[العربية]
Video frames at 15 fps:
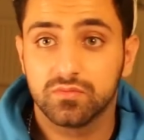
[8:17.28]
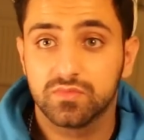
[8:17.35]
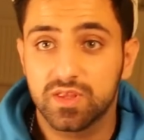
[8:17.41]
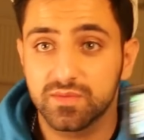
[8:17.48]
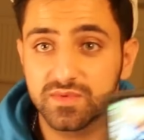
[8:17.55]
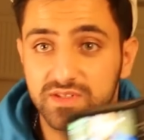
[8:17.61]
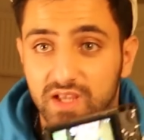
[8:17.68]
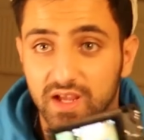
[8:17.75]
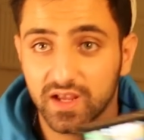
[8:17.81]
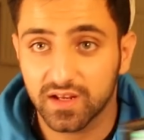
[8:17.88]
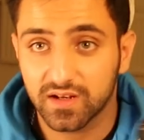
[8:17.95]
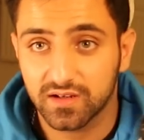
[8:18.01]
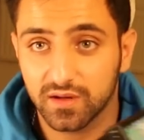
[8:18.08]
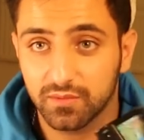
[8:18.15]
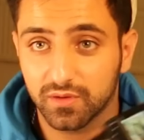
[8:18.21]
تمسك هيك
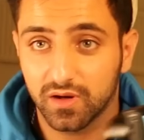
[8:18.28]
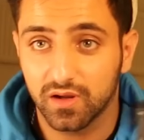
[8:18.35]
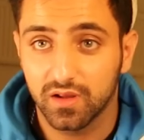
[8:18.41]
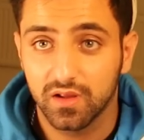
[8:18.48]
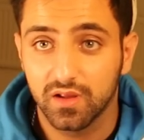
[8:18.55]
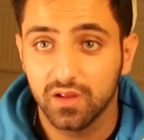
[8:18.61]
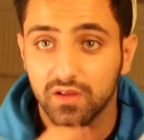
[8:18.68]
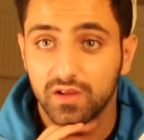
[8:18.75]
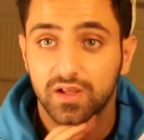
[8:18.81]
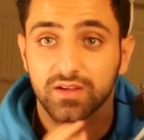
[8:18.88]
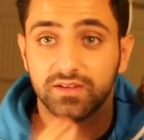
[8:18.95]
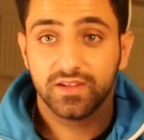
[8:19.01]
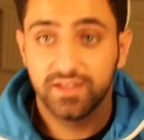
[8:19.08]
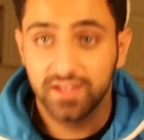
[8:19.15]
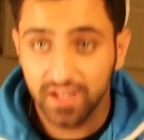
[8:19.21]
الكاميرا
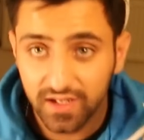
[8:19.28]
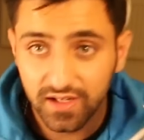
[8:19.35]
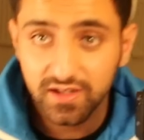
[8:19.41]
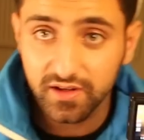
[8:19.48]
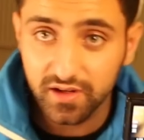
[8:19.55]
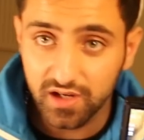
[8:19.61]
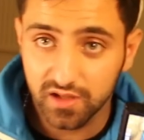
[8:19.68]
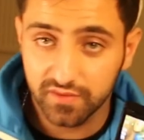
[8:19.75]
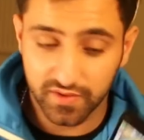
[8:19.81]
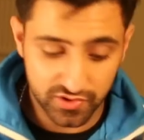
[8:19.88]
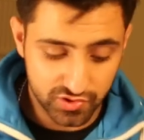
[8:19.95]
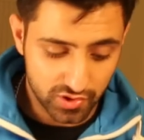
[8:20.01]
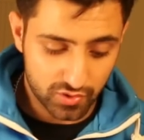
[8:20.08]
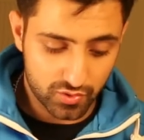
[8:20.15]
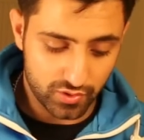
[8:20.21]
يلي راح
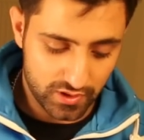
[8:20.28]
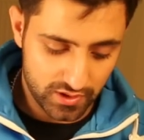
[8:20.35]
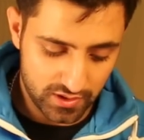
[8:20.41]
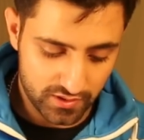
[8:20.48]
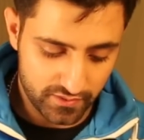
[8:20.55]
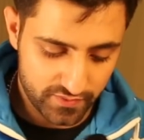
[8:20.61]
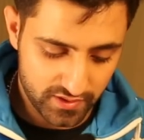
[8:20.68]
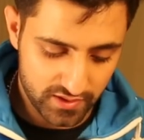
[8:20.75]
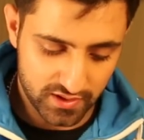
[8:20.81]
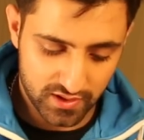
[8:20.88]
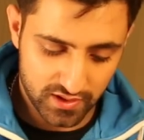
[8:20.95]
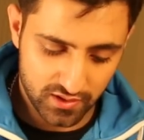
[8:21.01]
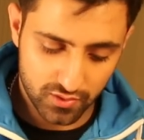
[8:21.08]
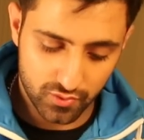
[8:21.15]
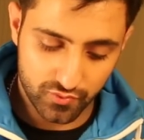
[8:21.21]
يفاجئكم هلا
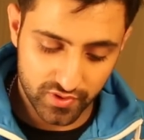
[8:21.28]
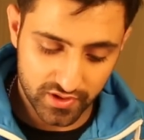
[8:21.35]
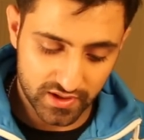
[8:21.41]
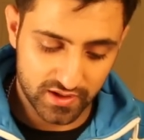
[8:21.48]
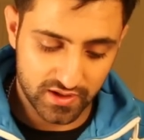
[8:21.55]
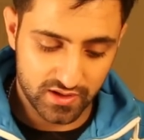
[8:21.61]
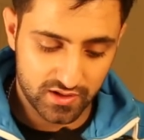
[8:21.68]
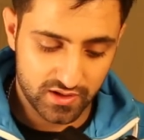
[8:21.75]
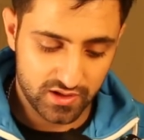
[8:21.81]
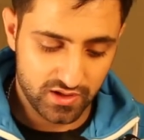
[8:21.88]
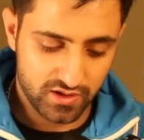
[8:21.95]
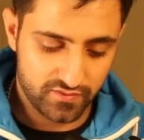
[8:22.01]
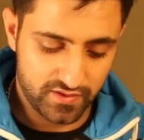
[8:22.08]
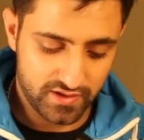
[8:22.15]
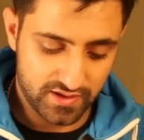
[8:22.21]
فيها وفيها غير
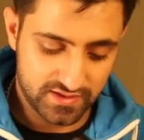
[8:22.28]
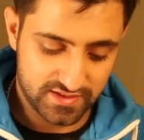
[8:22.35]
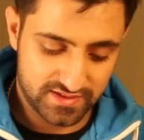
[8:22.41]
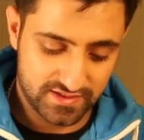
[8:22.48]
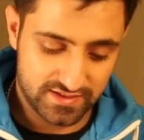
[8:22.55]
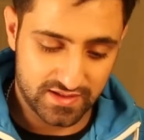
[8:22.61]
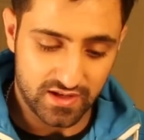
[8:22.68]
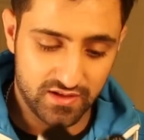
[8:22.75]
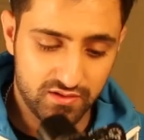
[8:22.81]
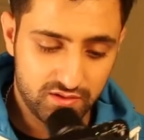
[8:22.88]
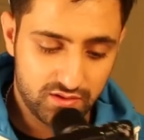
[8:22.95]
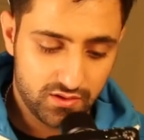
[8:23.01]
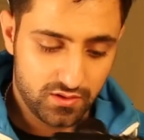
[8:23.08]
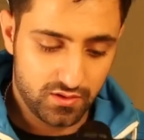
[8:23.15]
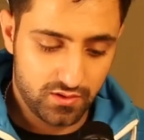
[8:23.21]
هيك فيها
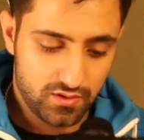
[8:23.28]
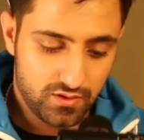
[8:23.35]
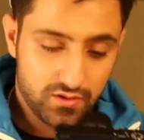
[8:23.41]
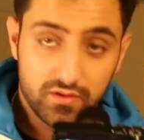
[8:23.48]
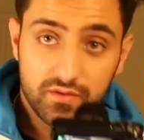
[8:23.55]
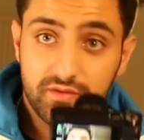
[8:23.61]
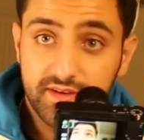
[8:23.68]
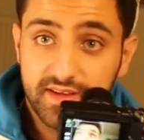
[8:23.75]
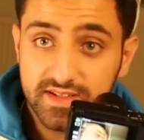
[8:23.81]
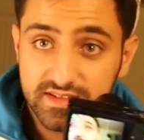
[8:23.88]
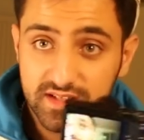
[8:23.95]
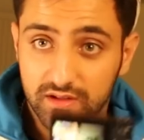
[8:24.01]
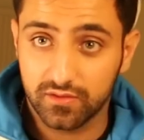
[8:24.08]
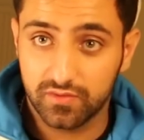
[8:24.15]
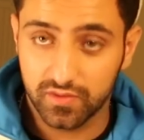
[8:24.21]
الستاند فيها
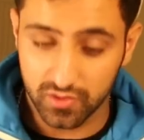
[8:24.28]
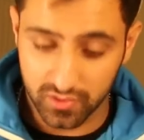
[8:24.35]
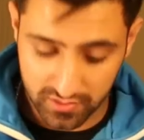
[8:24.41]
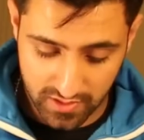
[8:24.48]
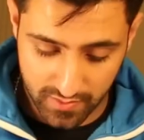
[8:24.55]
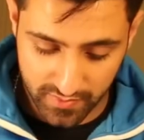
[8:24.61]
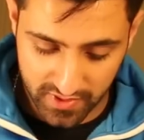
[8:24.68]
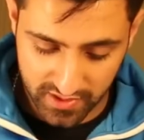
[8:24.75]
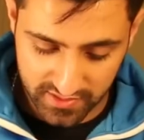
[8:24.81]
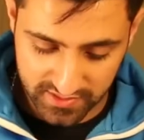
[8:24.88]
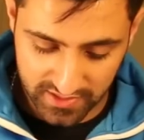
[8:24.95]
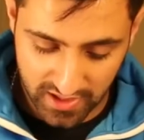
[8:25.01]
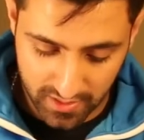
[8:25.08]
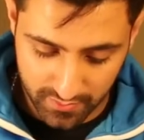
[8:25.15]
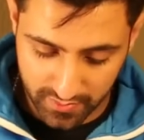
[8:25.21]
ستاند فيو كمان
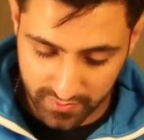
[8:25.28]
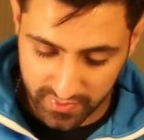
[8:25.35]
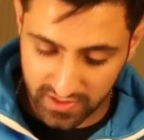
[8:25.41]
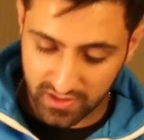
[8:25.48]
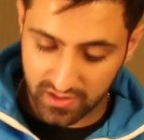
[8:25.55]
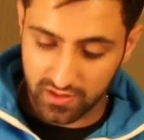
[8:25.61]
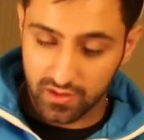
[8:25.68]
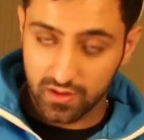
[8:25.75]
اذا حابب هيك